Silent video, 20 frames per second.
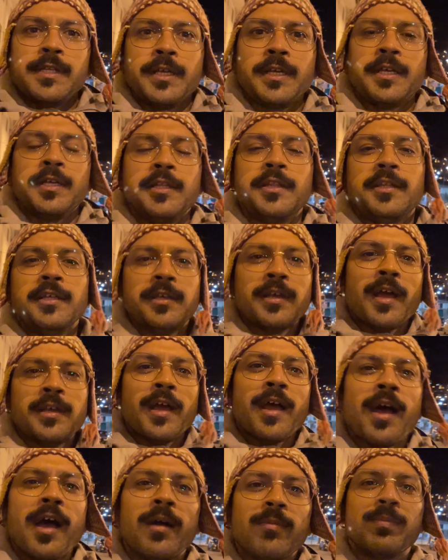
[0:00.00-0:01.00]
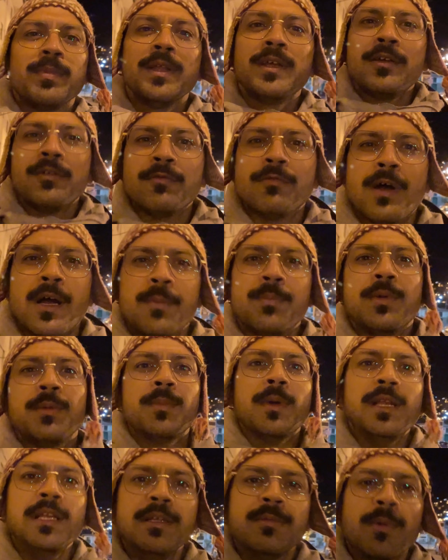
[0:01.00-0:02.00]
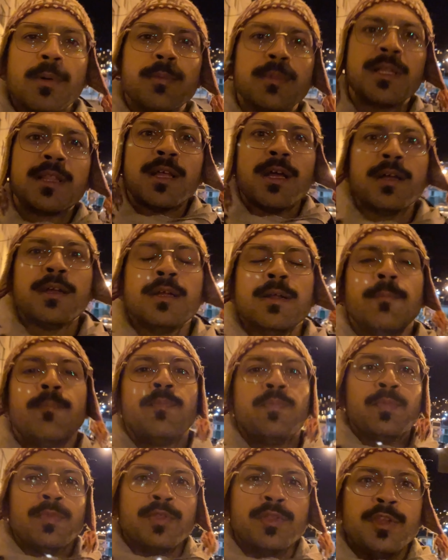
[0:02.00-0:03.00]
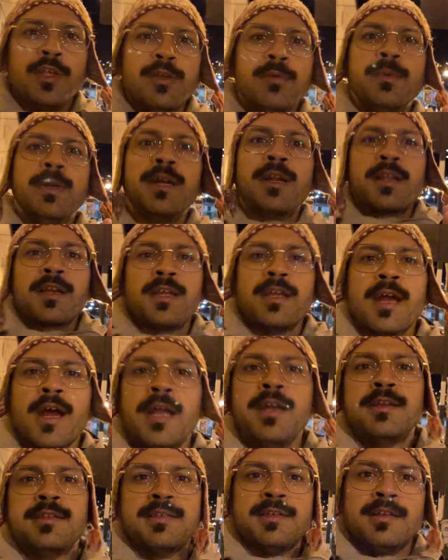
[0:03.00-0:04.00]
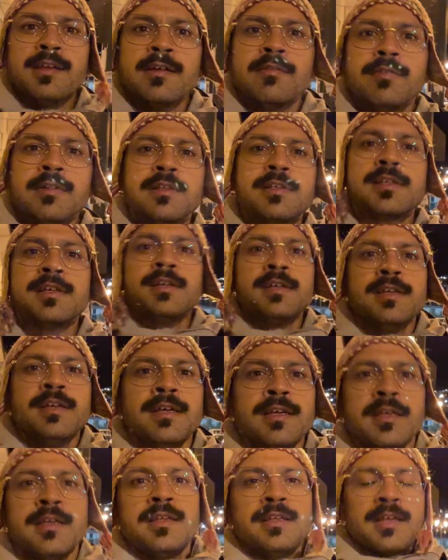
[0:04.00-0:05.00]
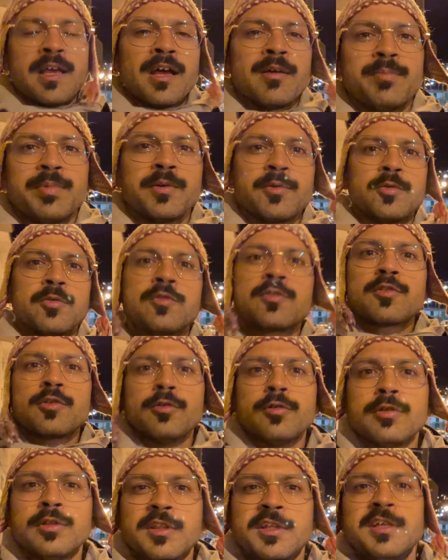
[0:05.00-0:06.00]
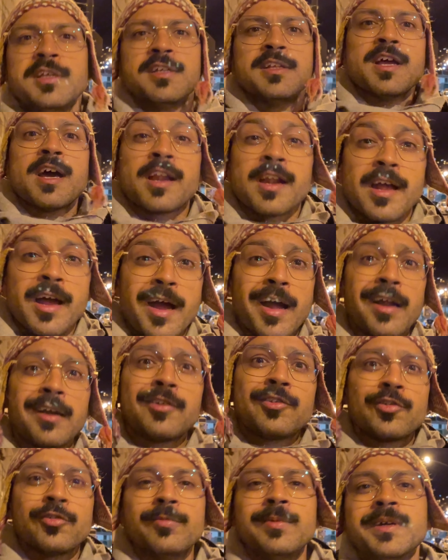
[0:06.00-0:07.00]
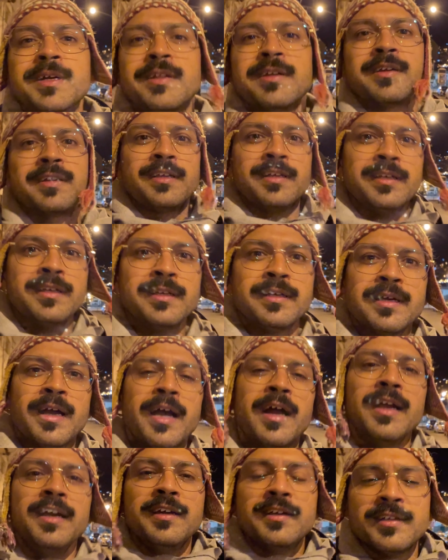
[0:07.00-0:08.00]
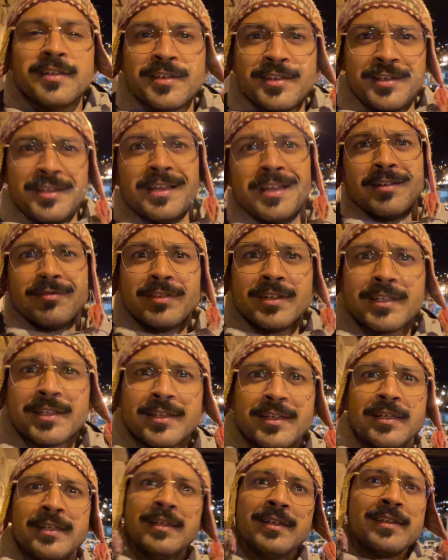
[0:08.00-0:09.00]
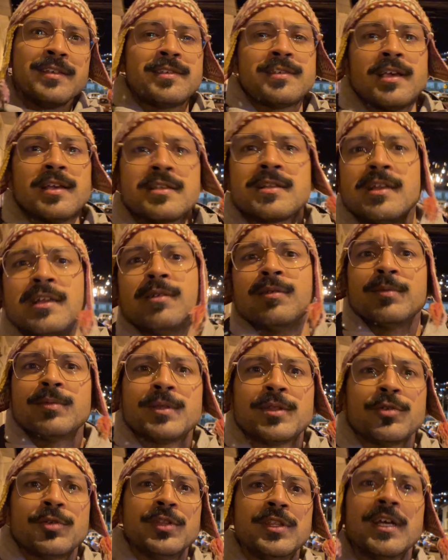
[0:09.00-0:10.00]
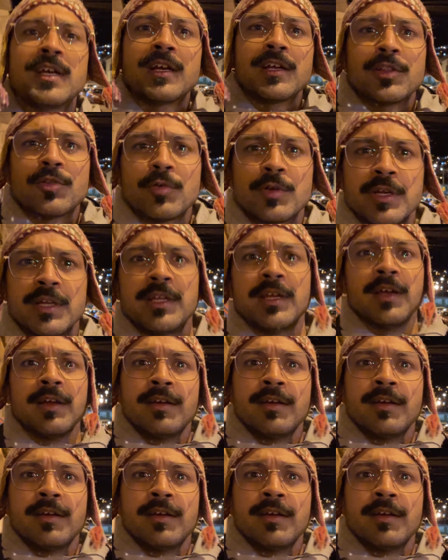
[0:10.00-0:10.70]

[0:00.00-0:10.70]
देखी थी आपने वहां पे मैं लीमा में था तीन मीटर की हाइट सी लेवल से यहाँ पे कुस्को 3,800 मीटर की हाइट सी लेवल से सांस लेने में थोड़ी दिक्कत हो रही है